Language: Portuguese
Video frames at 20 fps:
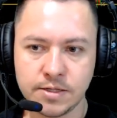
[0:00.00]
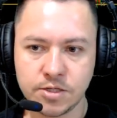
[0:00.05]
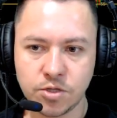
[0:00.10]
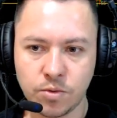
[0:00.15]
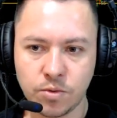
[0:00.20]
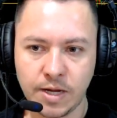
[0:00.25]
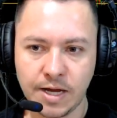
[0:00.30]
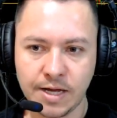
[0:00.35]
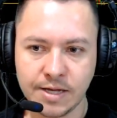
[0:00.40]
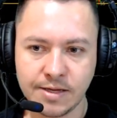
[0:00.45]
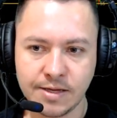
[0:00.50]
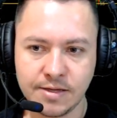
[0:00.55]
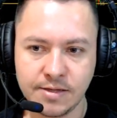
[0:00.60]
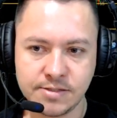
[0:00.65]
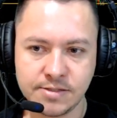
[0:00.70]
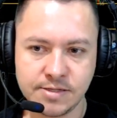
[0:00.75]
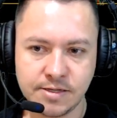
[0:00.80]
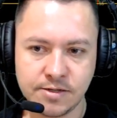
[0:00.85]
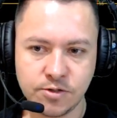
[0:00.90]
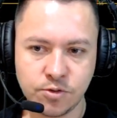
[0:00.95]
Então,
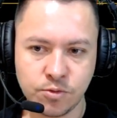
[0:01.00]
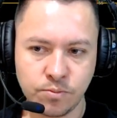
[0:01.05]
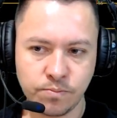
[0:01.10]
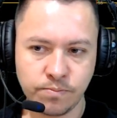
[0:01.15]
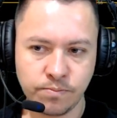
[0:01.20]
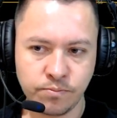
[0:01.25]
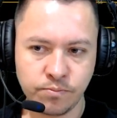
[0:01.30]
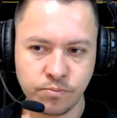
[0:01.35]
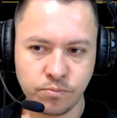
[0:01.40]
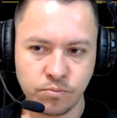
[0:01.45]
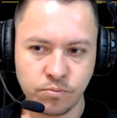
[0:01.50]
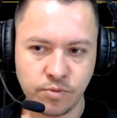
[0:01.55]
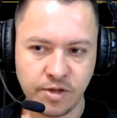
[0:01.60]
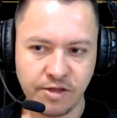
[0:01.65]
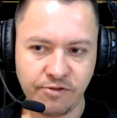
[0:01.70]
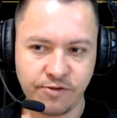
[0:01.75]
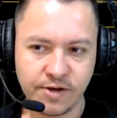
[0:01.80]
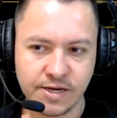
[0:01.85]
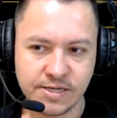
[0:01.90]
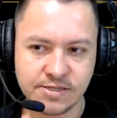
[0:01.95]
aqui seria um, um, um
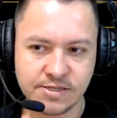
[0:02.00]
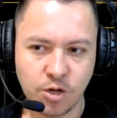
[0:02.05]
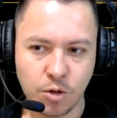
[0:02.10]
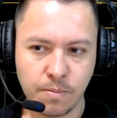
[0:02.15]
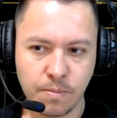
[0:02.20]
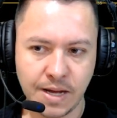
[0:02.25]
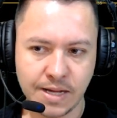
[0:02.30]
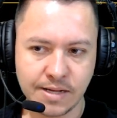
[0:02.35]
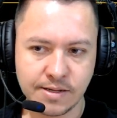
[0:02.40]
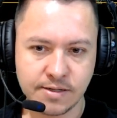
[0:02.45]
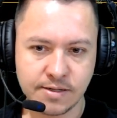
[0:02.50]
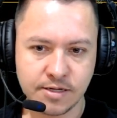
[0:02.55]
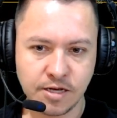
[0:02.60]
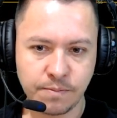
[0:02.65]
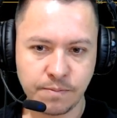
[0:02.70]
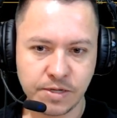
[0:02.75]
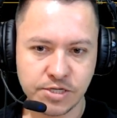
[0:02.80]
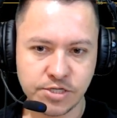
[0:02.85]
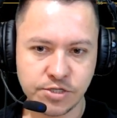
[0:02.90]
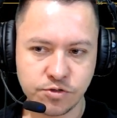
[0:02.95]
referencial
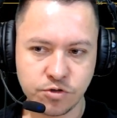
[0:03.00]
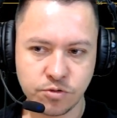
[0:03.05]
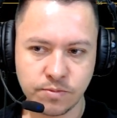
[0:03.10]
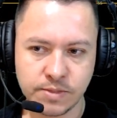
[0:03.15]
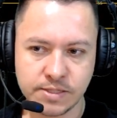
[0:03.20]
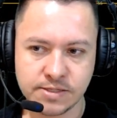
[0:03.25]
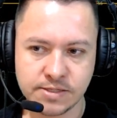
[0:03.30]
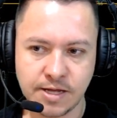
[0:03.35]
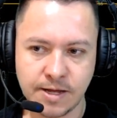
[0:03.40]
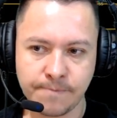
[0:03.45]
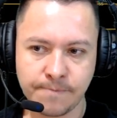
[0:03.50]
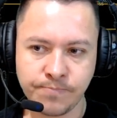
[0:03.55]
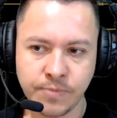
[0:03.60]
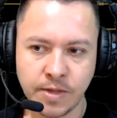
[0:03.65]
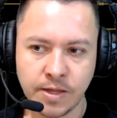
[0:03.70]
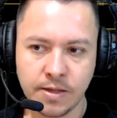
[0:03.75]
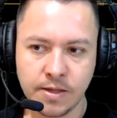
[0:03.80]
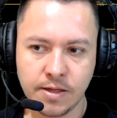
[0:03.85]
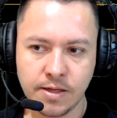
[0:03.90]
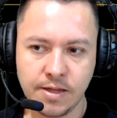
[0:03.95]
bacana para a gente começar.
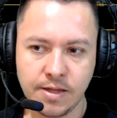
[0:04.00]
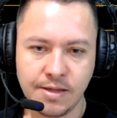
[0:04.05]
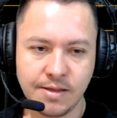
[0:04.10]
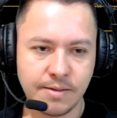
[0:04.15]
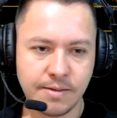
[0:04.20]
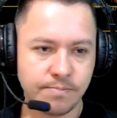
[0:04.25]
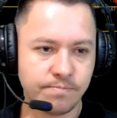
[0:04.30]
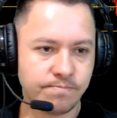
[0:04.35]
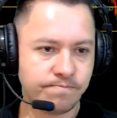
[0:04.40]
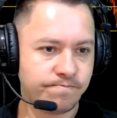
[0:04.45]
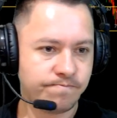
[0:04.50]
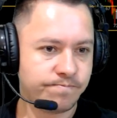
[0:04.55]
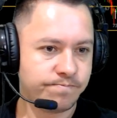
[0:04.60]
E